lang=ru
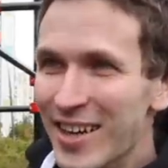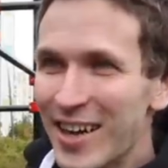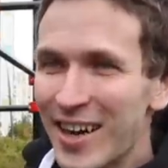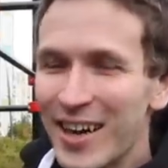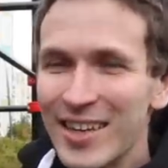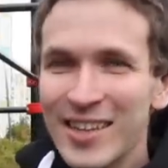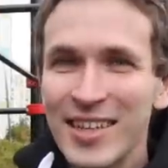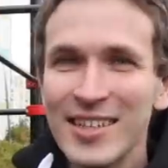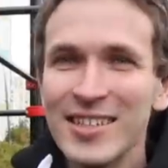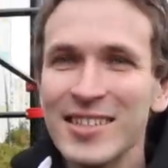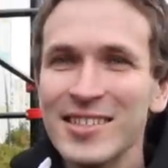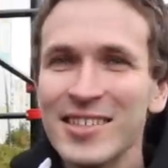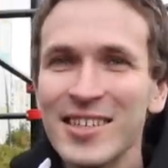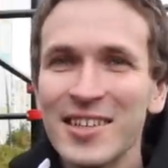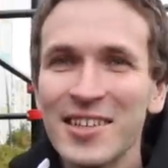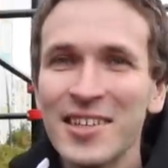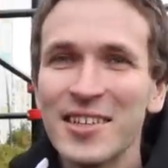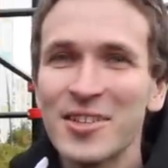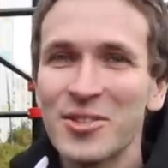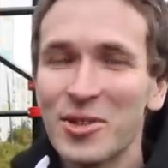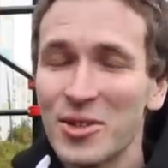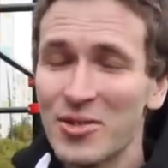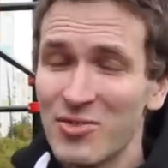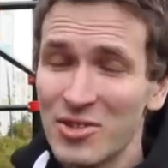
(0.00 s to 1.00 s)
Она не
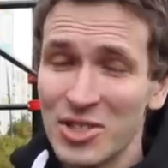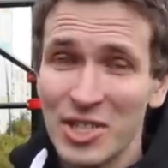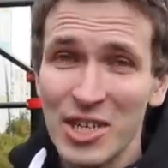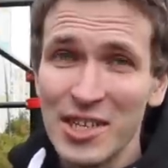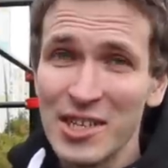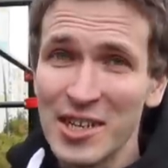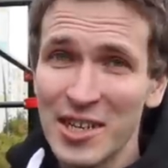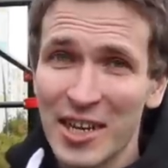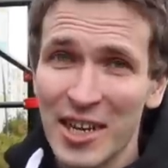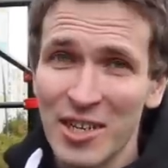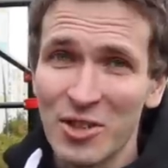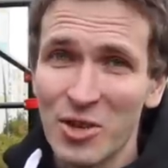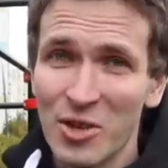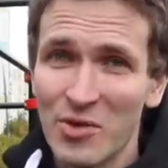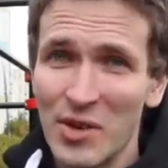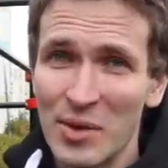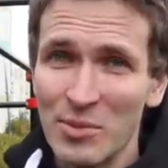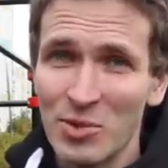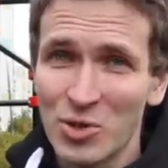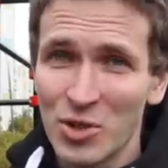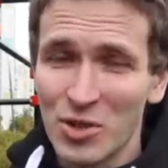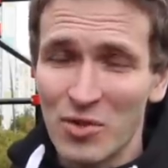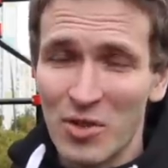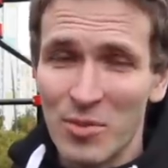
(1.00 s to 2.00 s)
делает то движение, которое вам
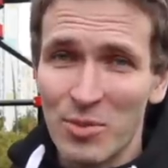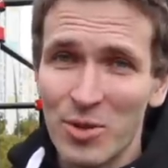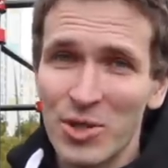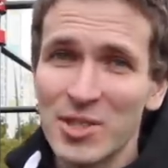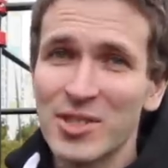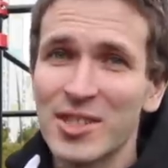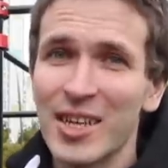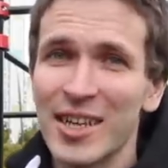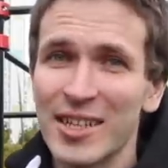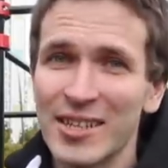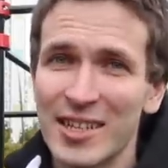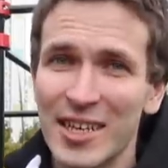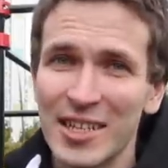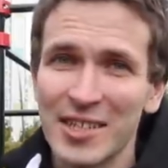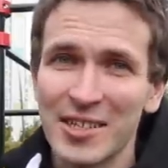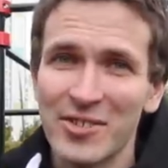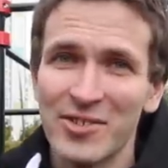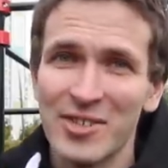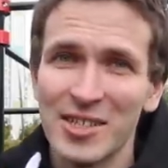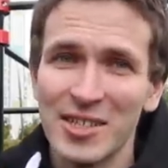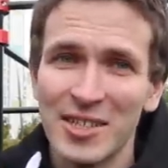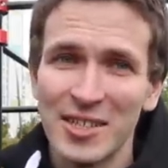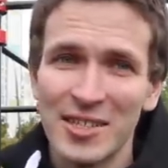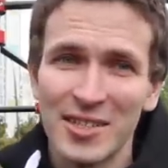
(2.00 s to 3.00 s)
нужно, вы просто
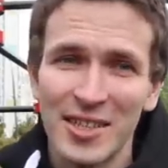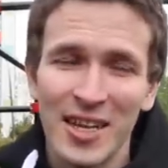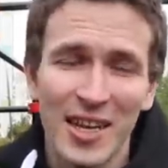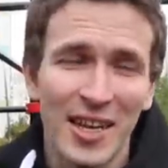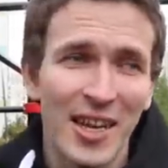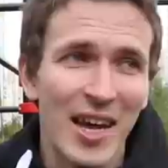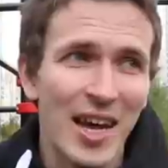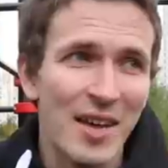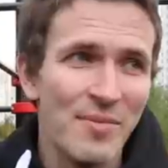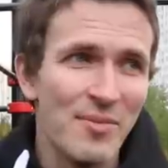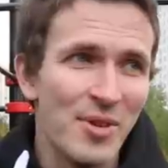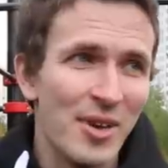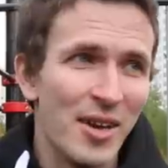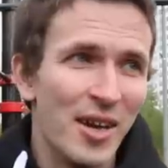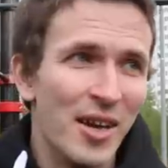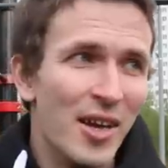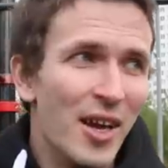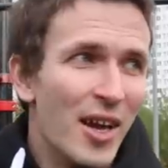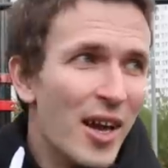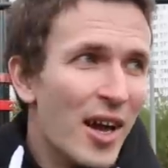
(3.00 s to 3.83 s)
отталкиваетесь ногами.